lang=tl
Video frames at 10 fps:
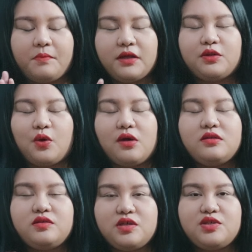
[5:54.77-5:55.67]
eto,
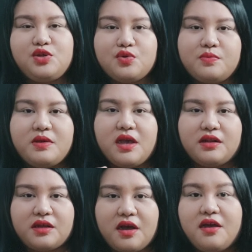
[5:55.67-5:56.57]
kay Sis UB
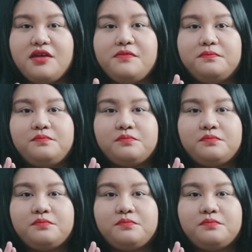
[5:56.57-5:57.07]
and kay